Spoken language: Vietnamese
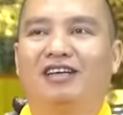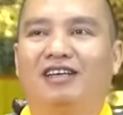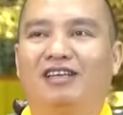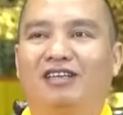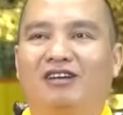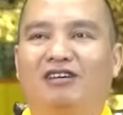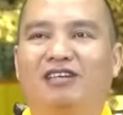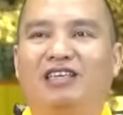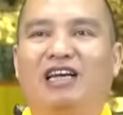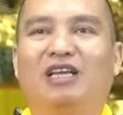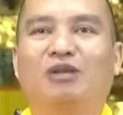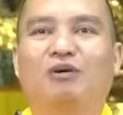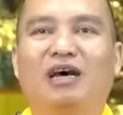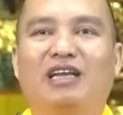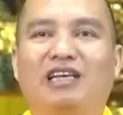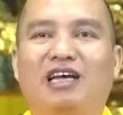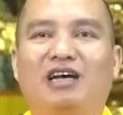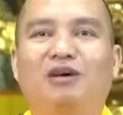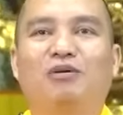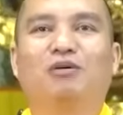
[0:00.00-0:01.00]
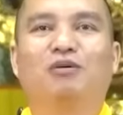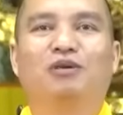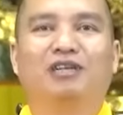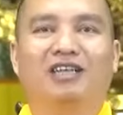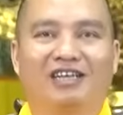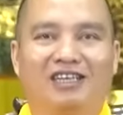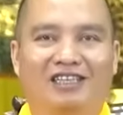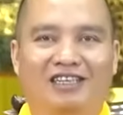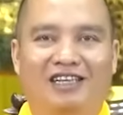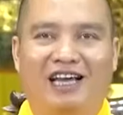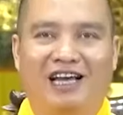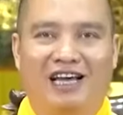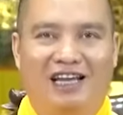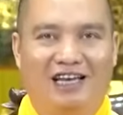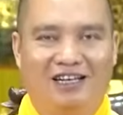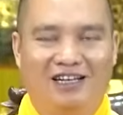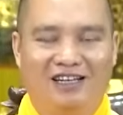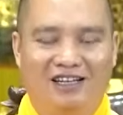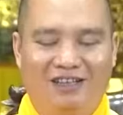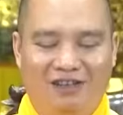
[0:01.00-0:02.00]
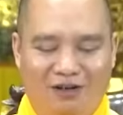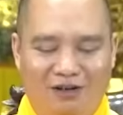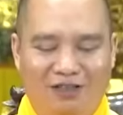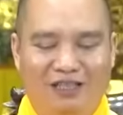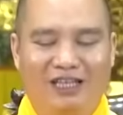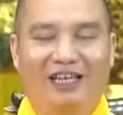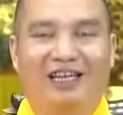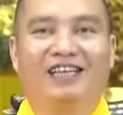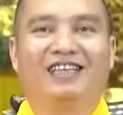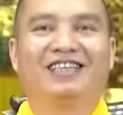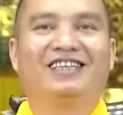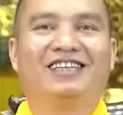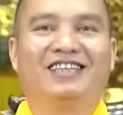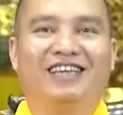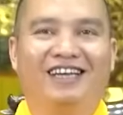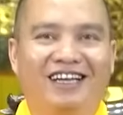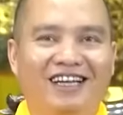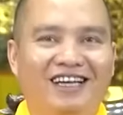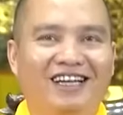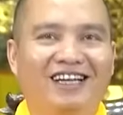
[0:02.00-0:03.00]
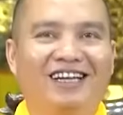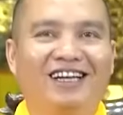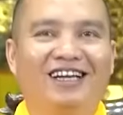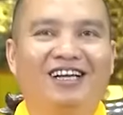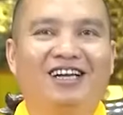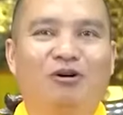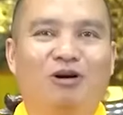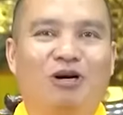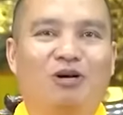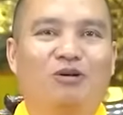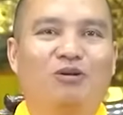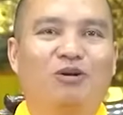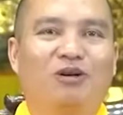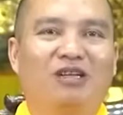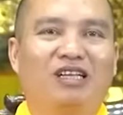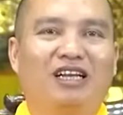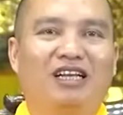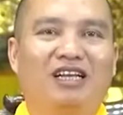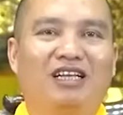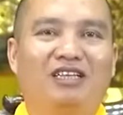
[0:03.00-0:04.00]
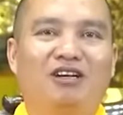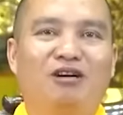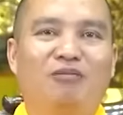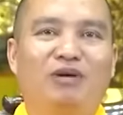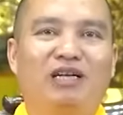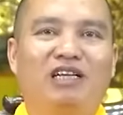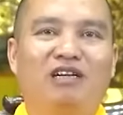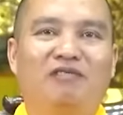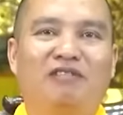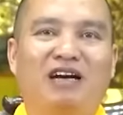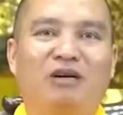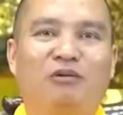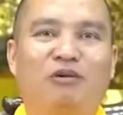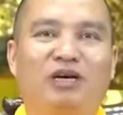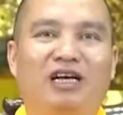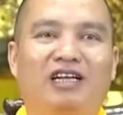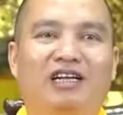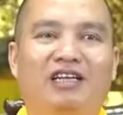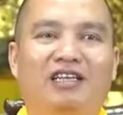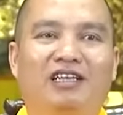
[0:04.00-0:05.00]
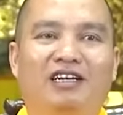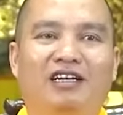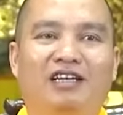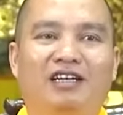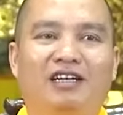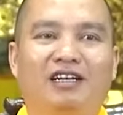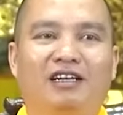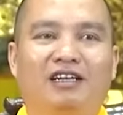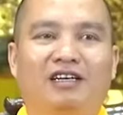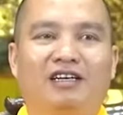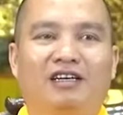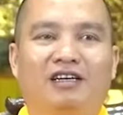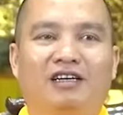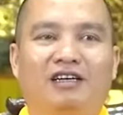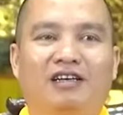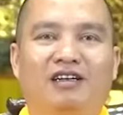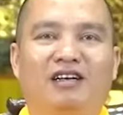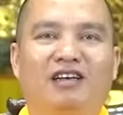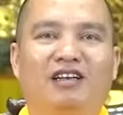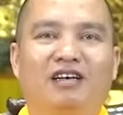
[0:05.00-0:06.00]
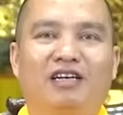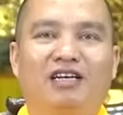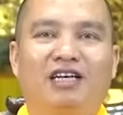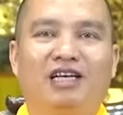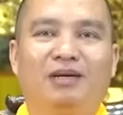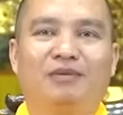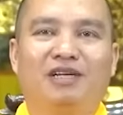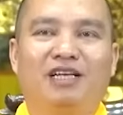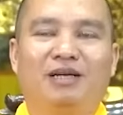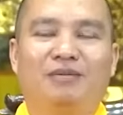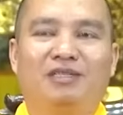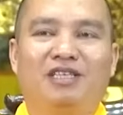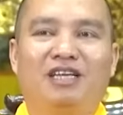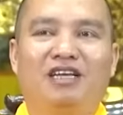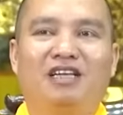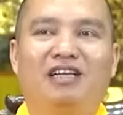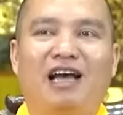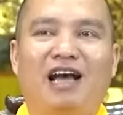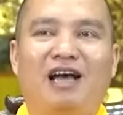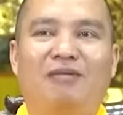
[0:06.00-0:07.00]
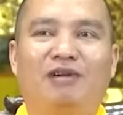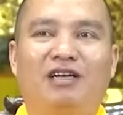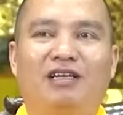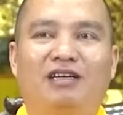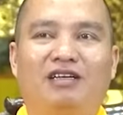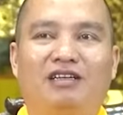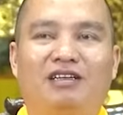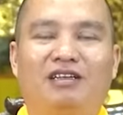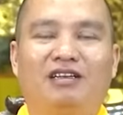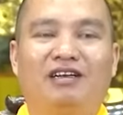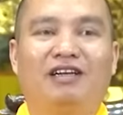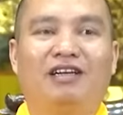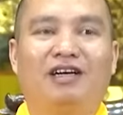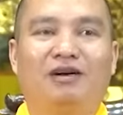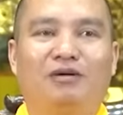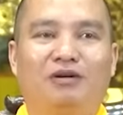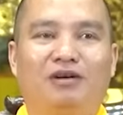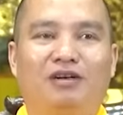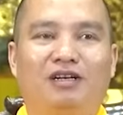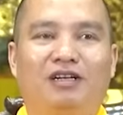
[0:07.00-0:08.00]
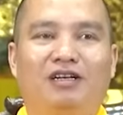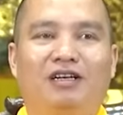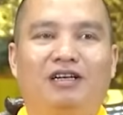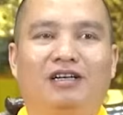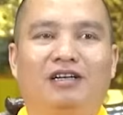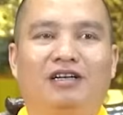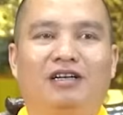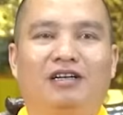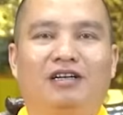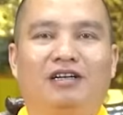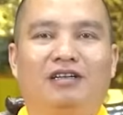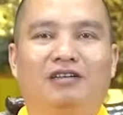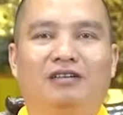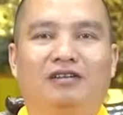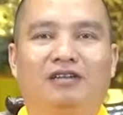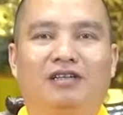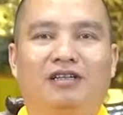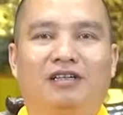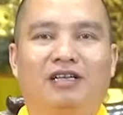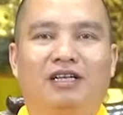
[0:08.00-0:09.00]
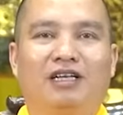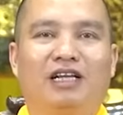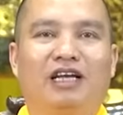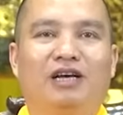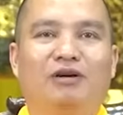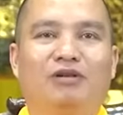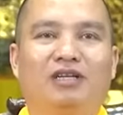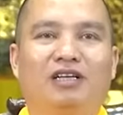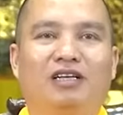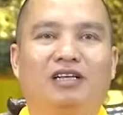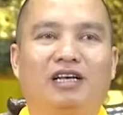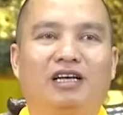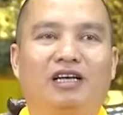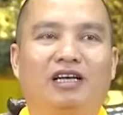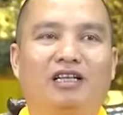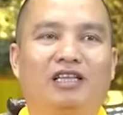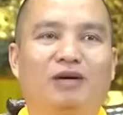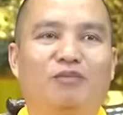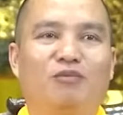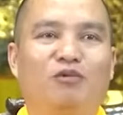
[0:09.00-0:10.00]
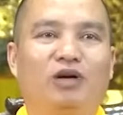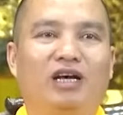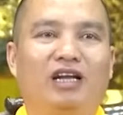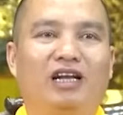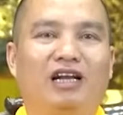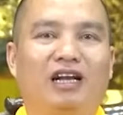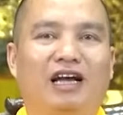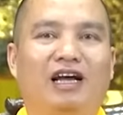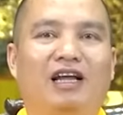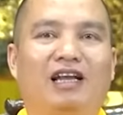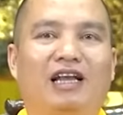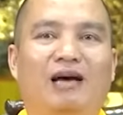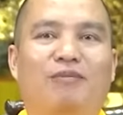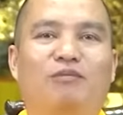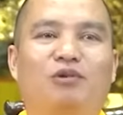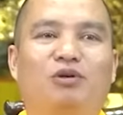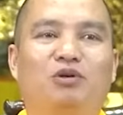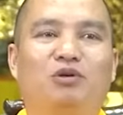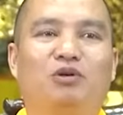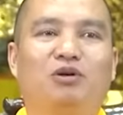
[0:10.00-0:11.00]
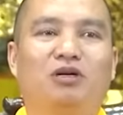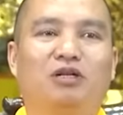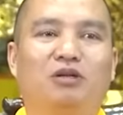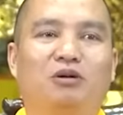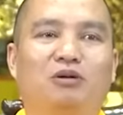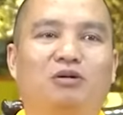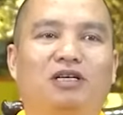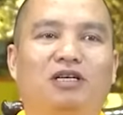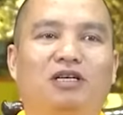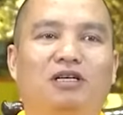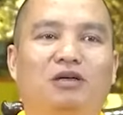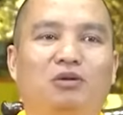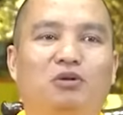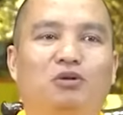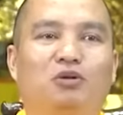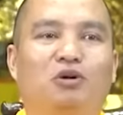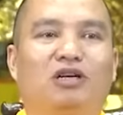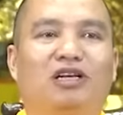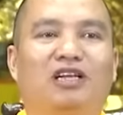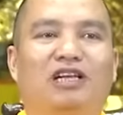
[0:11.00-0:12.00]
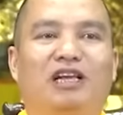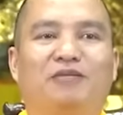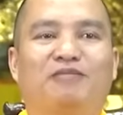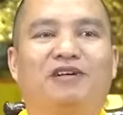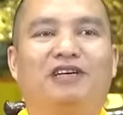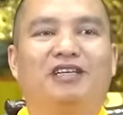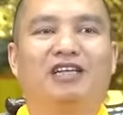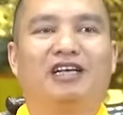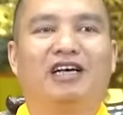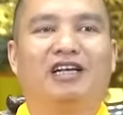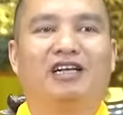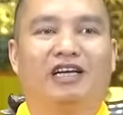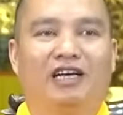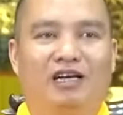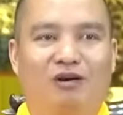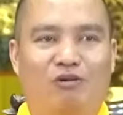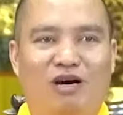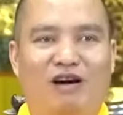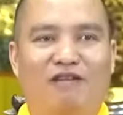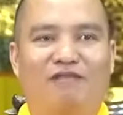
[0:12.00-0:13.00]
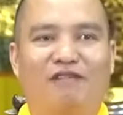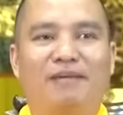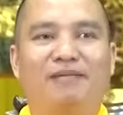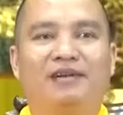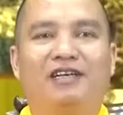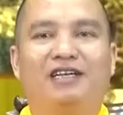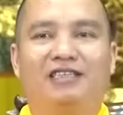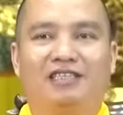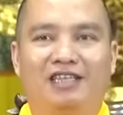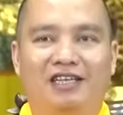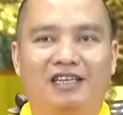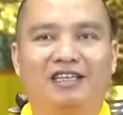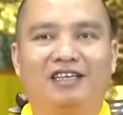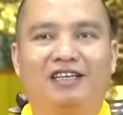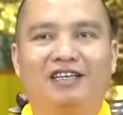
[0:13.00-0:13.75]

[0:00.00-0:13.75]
cho giải thoát giác ngộ được chẳng hạn. Có thể là như thế, hoặc cũng có thể là do mình đã phát nguyện là đời đời kiếp kiếp sinh ra bất cứ ở nơi đâu thì đều lấy cái tâm nguyện là làm chùa, tô tượng đúc chuông để làm phương tiện để hoằng pháp lợi sinh.